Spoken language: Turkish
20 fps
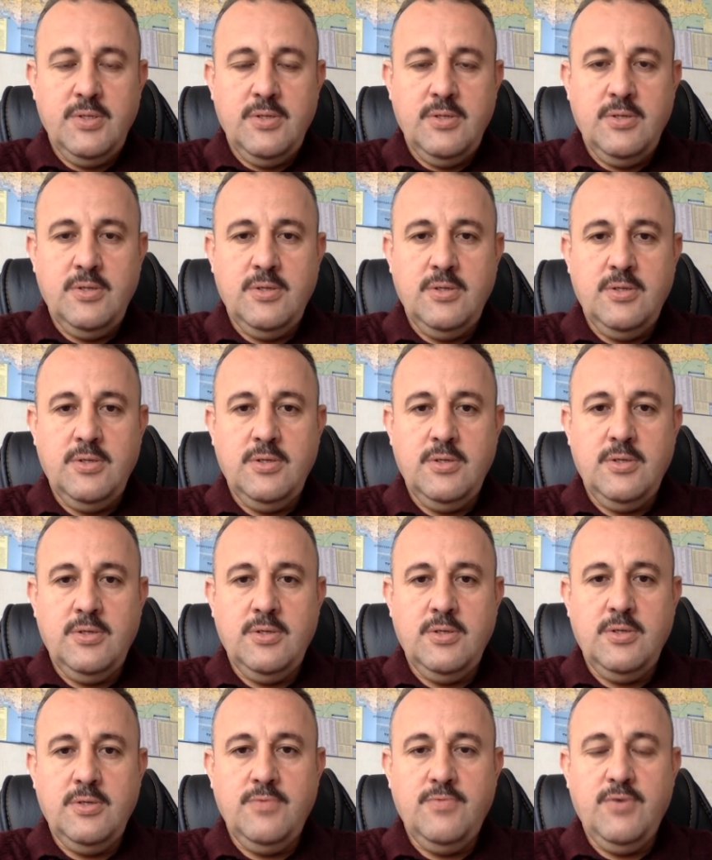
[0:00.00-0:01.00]
Ee,
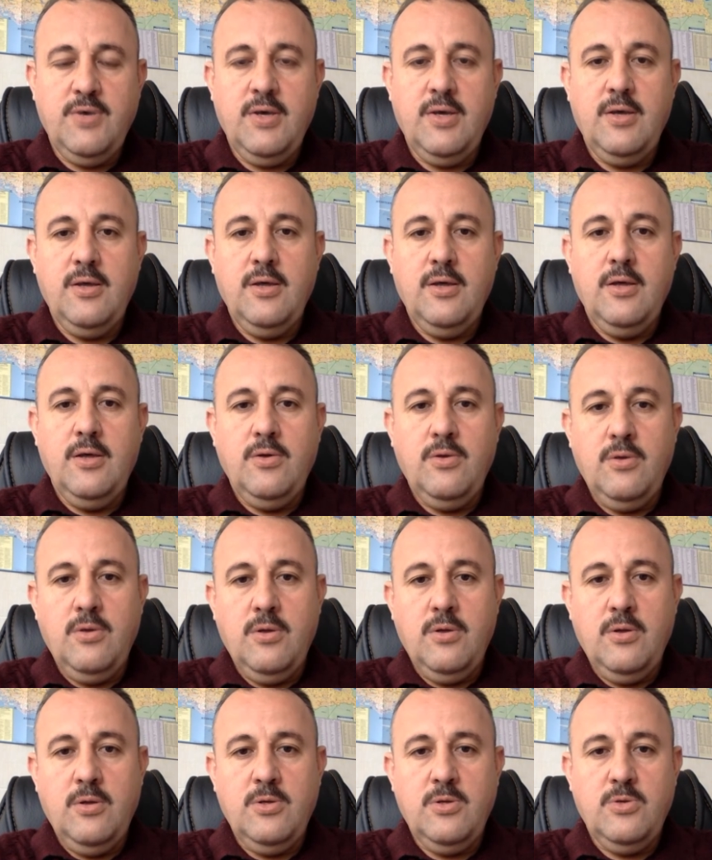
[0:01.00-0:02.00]
ve e,
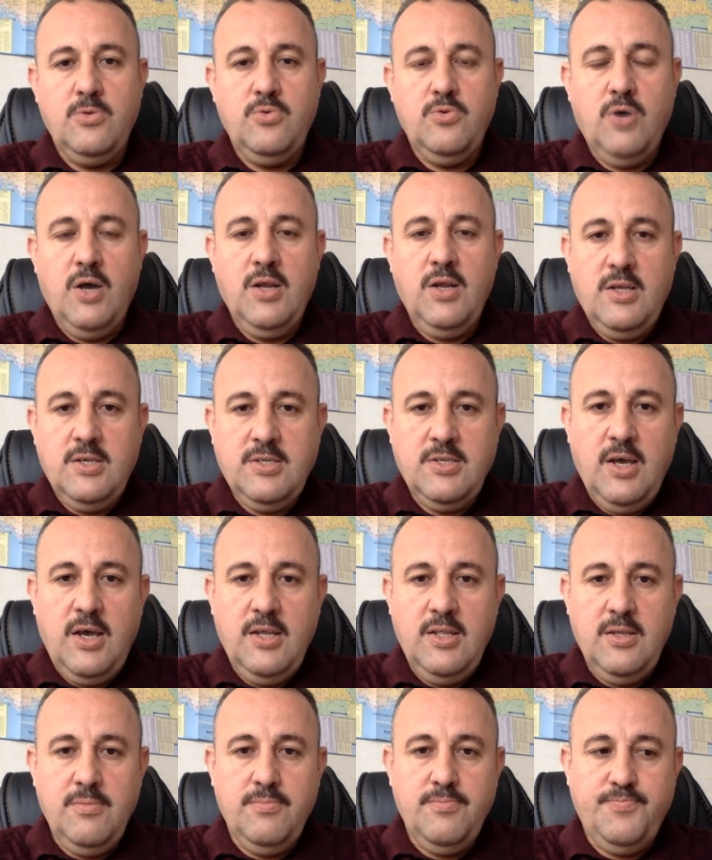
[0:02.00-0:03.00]
yukarıda
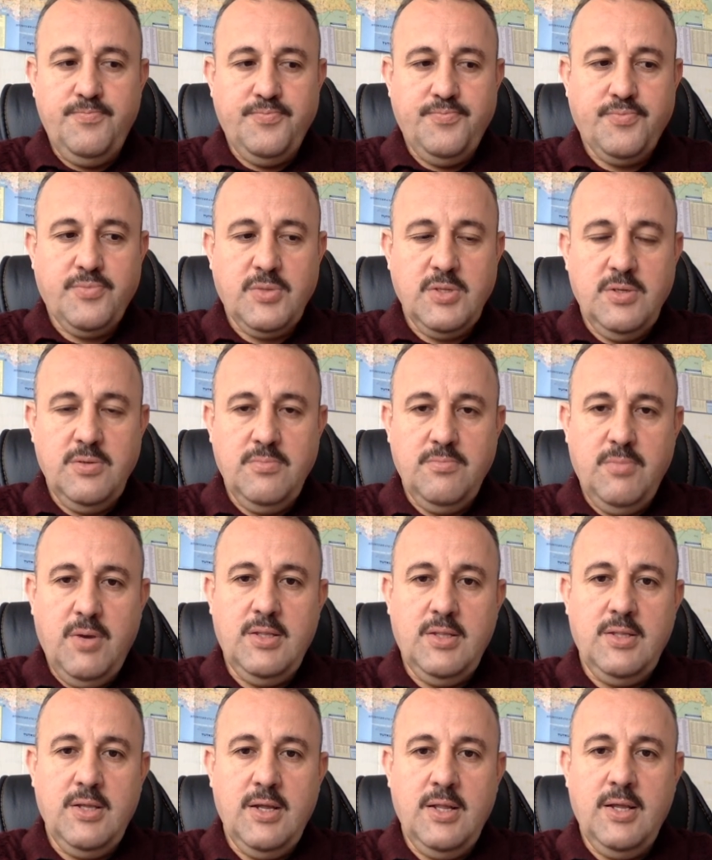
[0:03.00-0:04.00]
saydığım
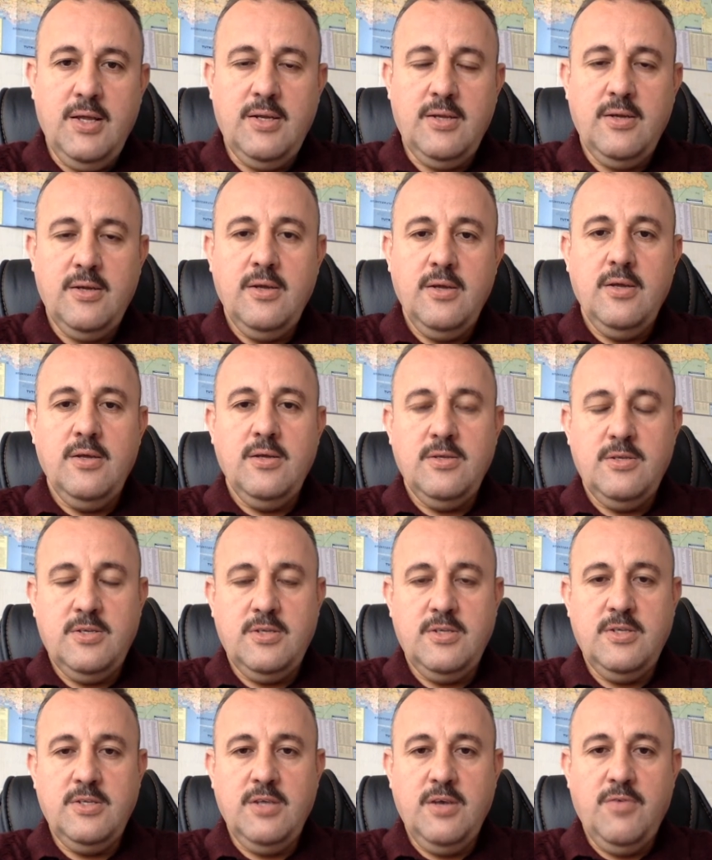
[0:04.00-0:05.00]
maddeler
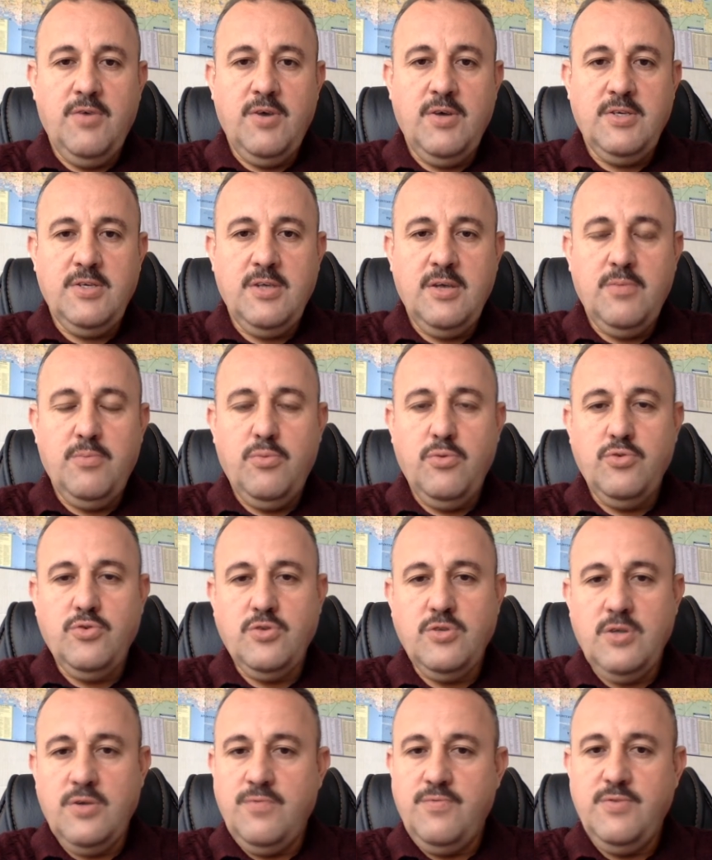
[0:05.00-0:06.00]
sizde varsa
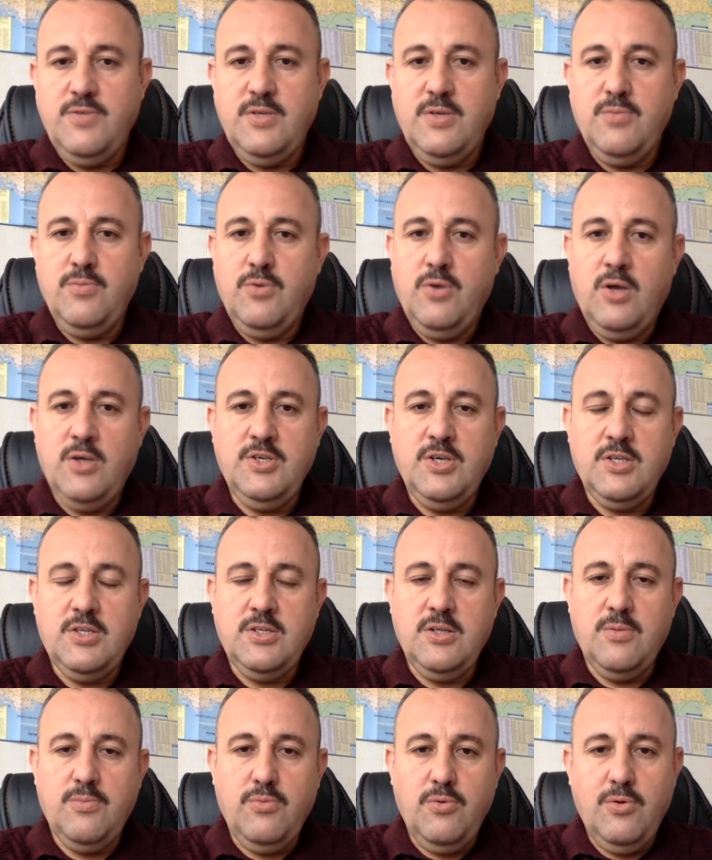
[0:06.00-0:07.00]
boşuna bize
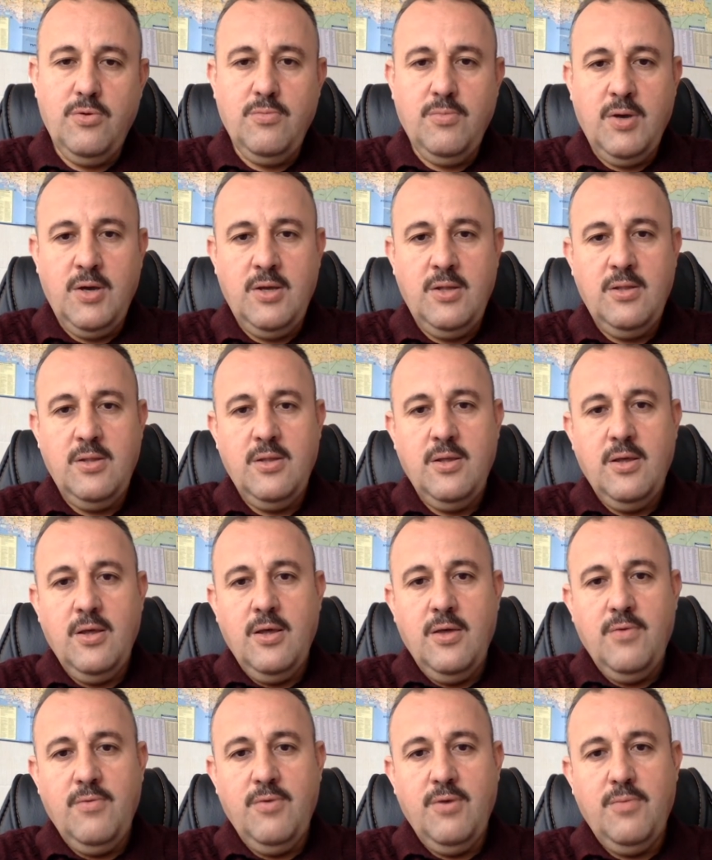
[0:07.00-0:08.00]
müracaatına bulunmayın
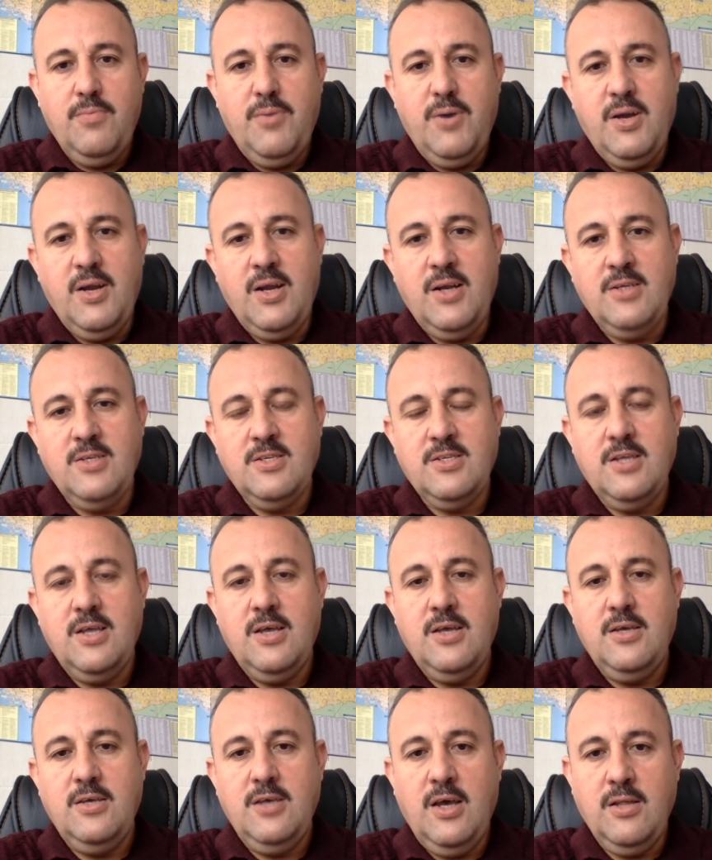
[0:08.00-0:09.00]
ve paranız
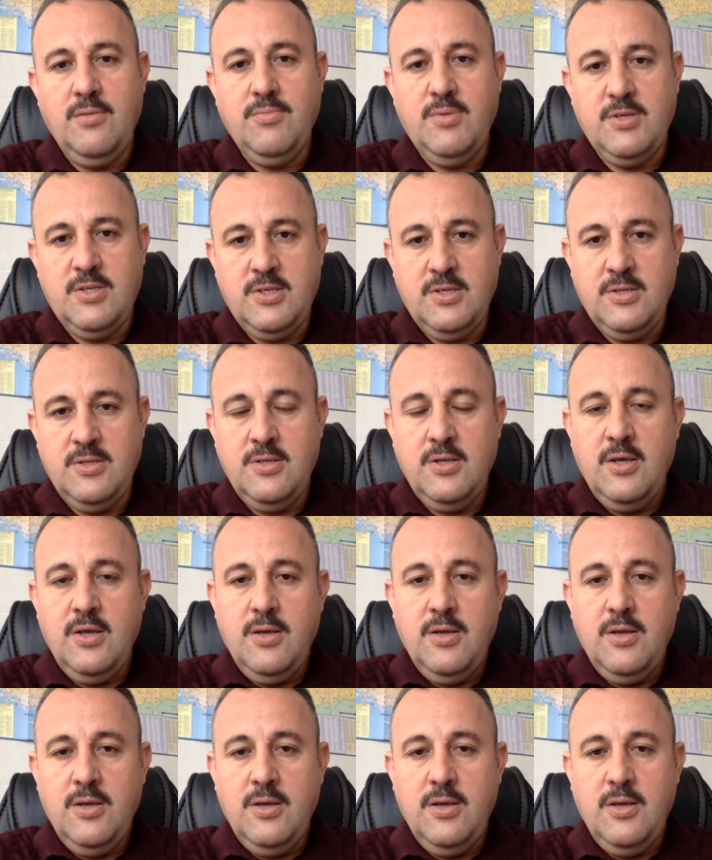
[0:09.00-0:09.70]
da yanmasın.